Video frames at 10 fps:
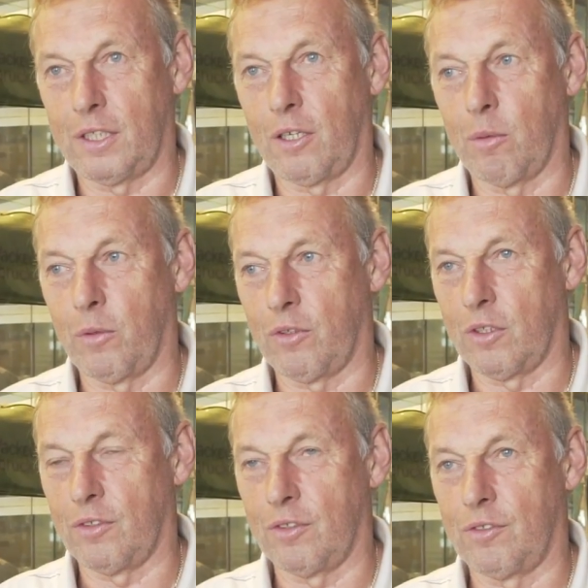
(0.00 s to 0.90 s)
ich glaube, also
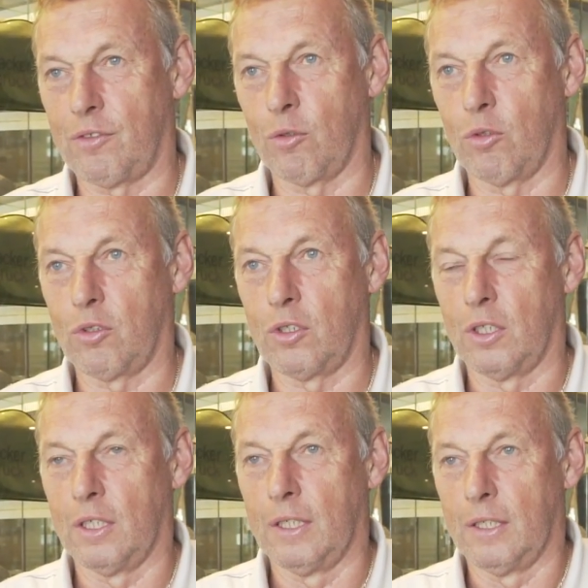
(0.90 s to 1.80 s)
es ist doch
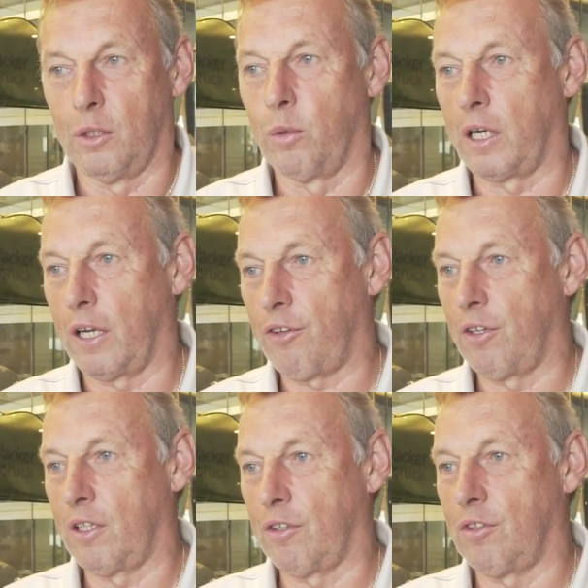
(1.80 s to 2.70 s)

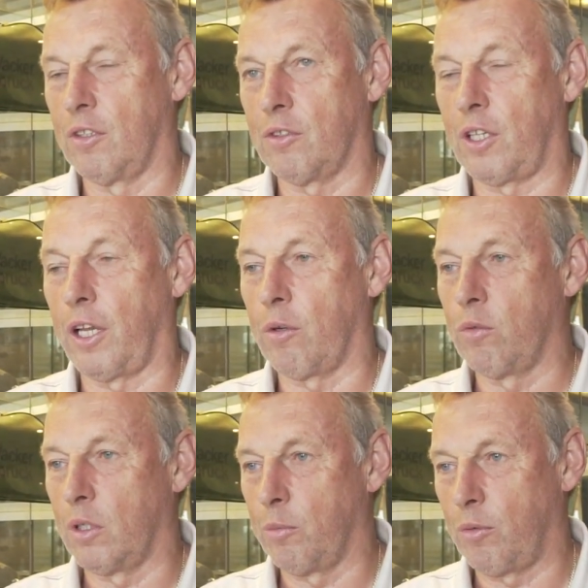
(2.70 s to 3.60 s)
überraschend, dass sie nach drei
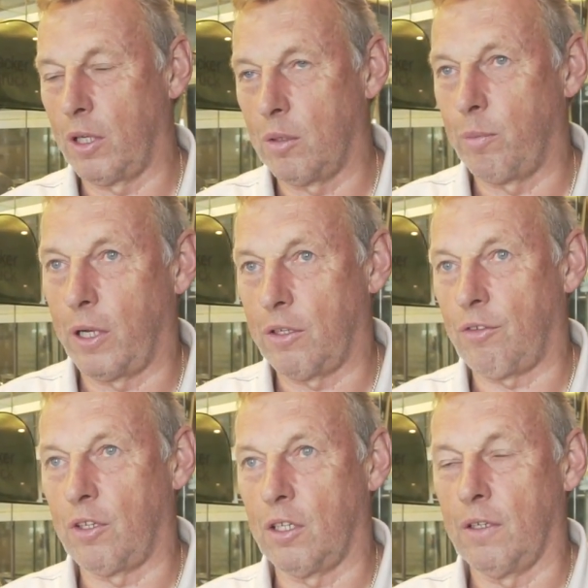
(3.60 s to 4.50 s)
Runden am zweiten Platz
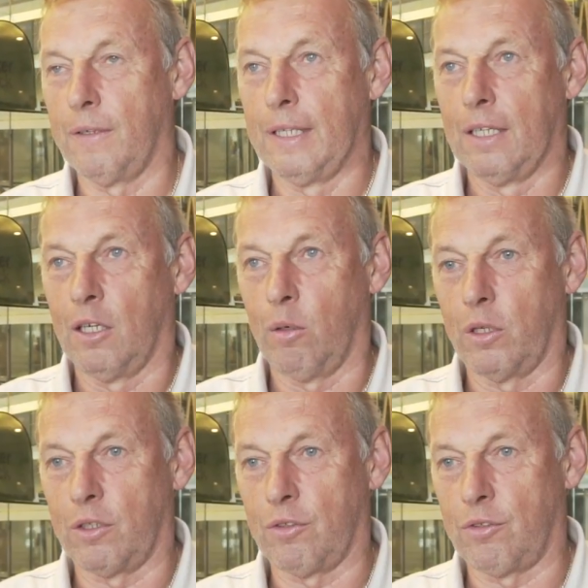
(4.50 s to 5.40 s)
stehen.
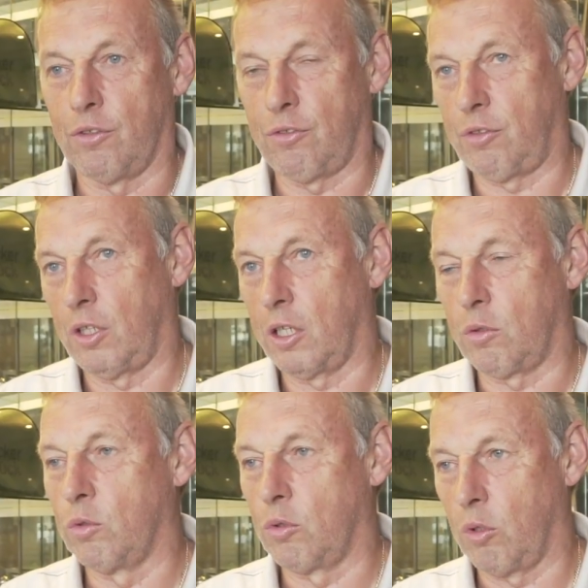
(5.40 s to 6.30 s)
Aber das ist der
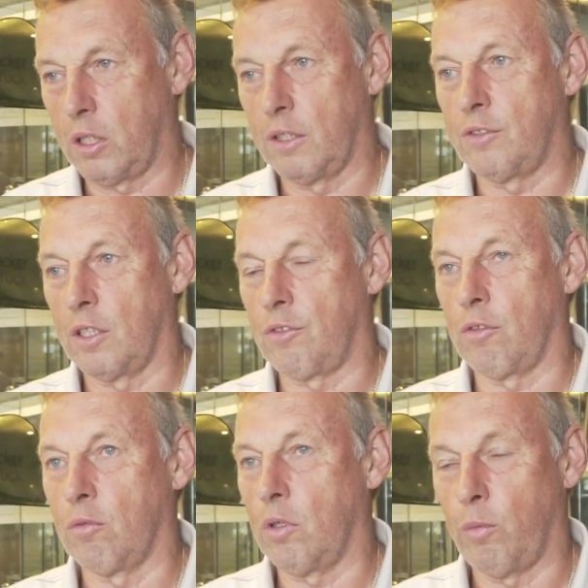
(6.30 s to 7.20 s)
guten
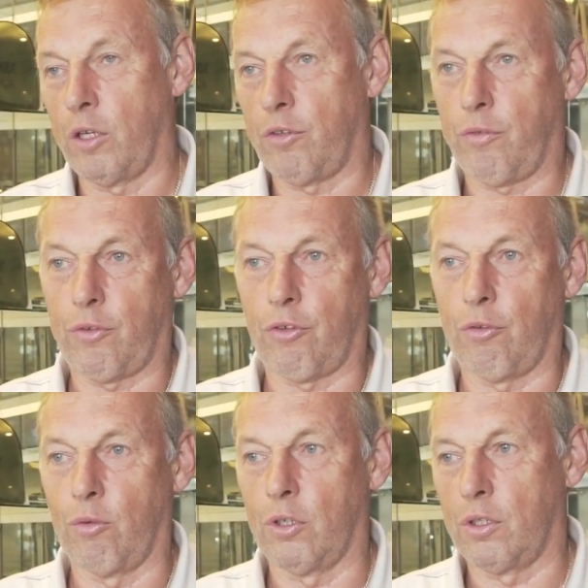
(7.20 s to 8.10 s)
Organisation der Mannschaft
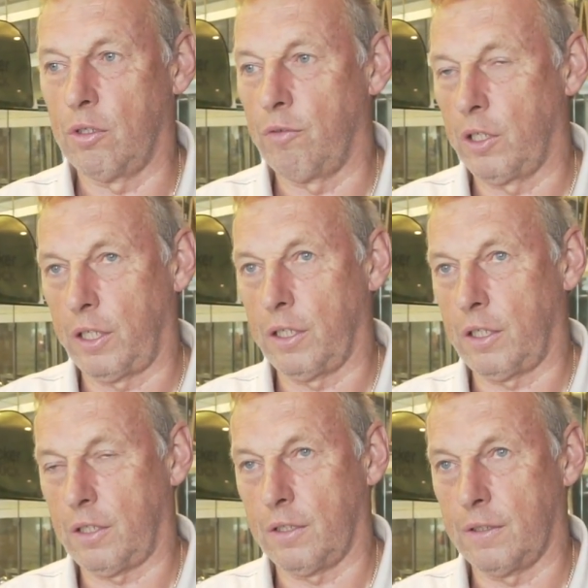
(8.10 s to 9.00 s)
geschuldet, die
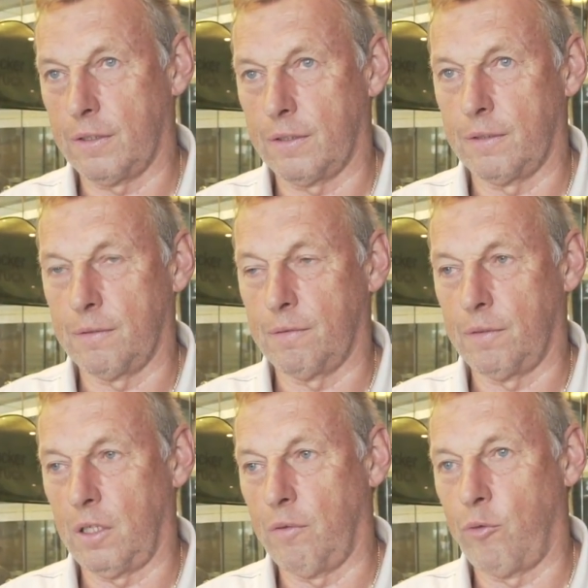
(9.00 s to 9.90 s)
wirklich äh,
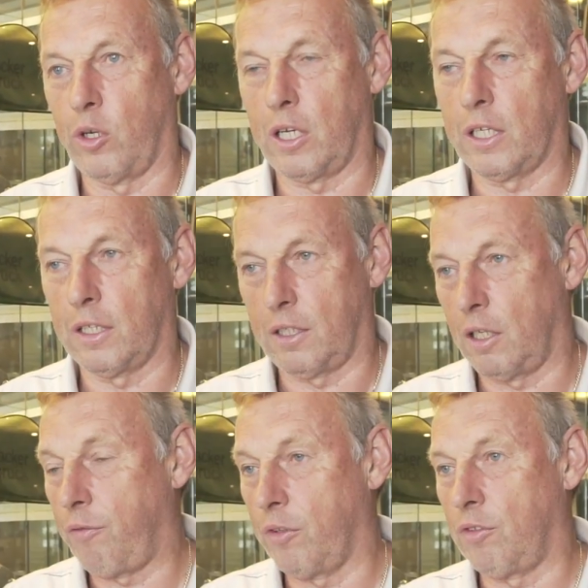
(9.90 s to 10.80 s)
hervorragend
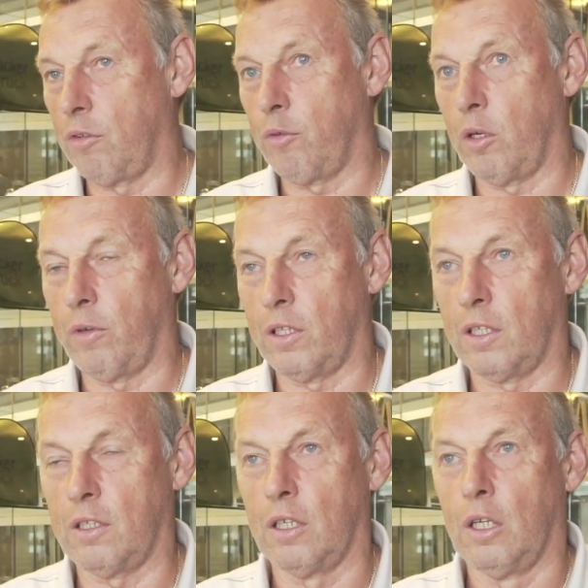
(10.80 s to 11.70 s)
defensiv
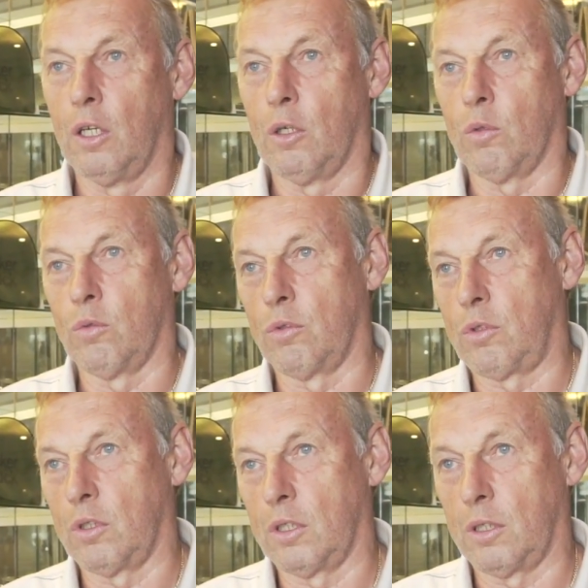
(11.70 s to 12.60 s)
arbeitet und
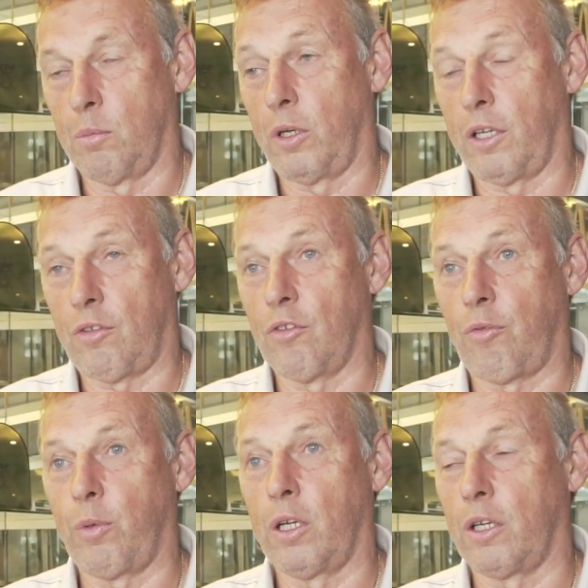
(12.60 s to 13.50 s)
äh, im letzten
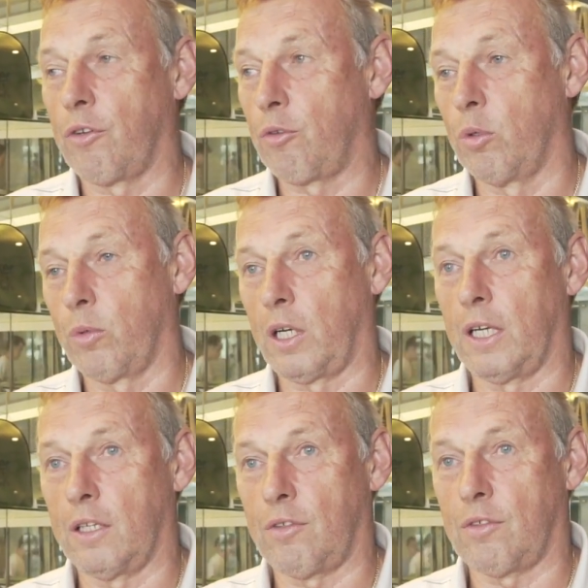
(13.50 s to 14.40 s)
Spiel gegen Sturm
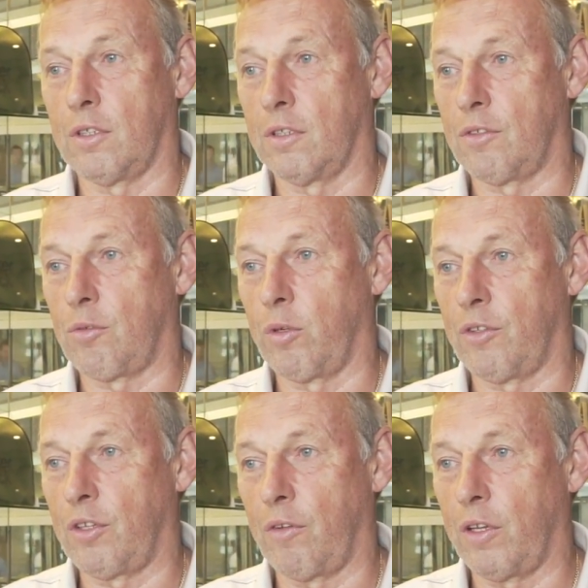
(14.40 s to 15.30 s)
Graz äh, zwar
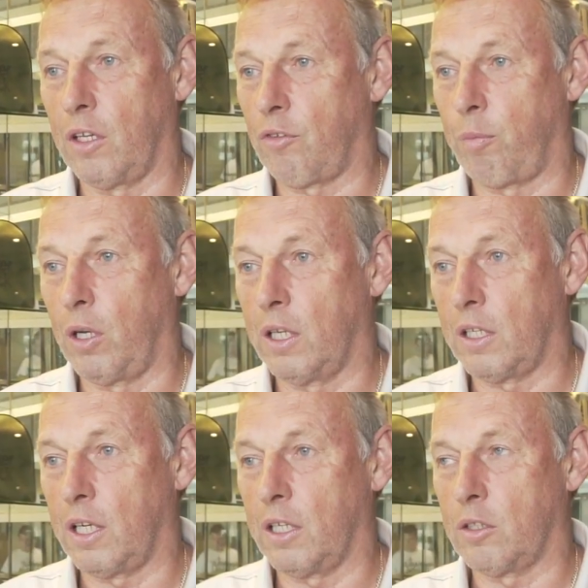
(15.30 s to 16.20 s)
sehr wenig
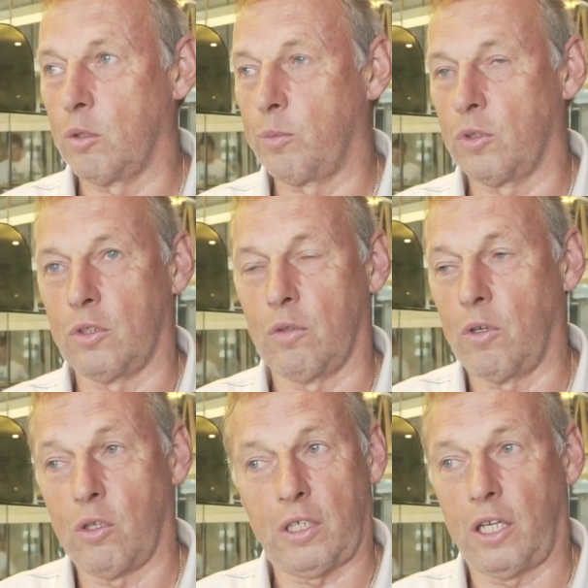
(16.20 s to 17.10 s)
Spielanteile gehabt hat,
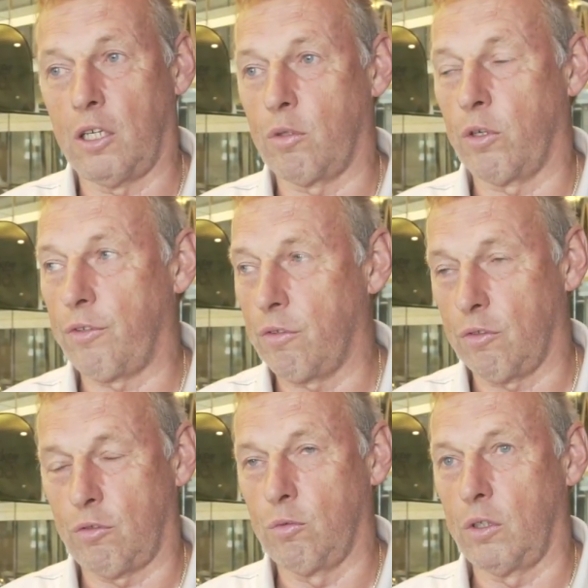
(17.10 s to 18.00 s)
aber auch keine
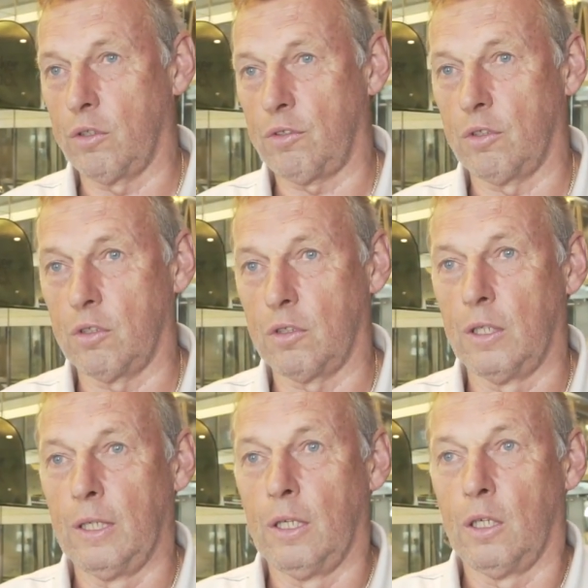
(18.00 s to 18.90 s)
Torchancen zugelassen hat
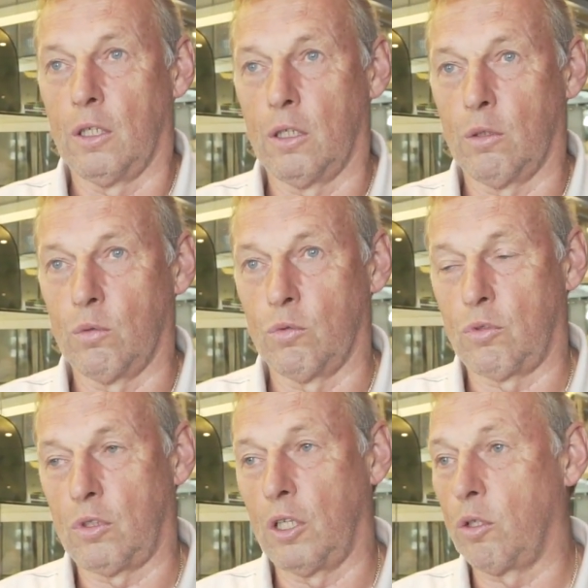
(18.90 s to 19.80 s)
äh,
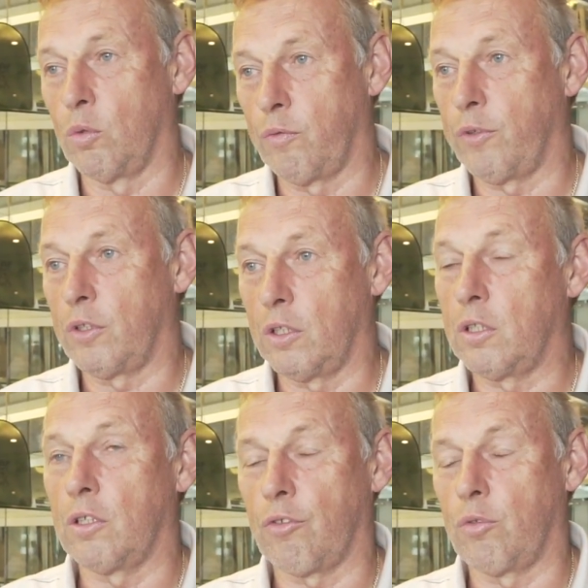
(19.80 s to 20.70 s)
und nicht
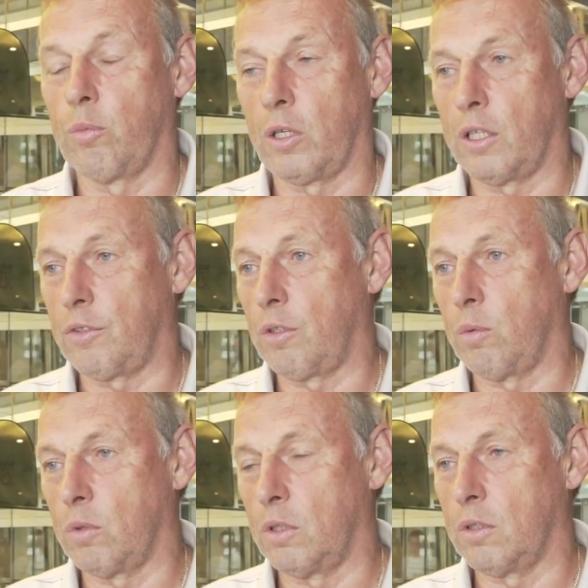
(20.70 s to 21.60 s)
unverdient gegen Sturm Graz
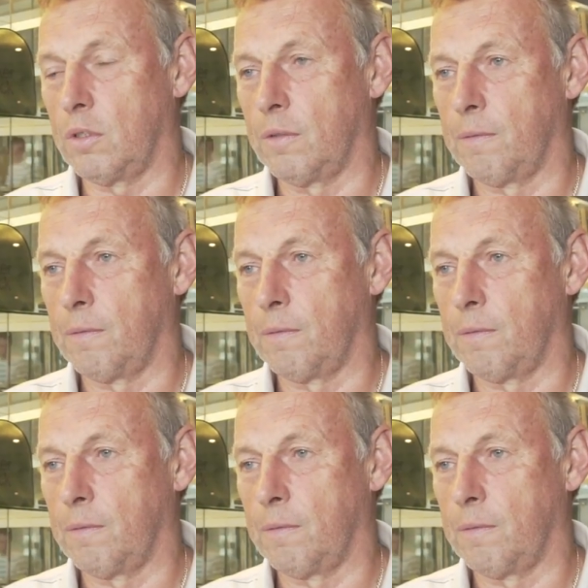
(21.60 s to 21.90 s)
gewonnen hat.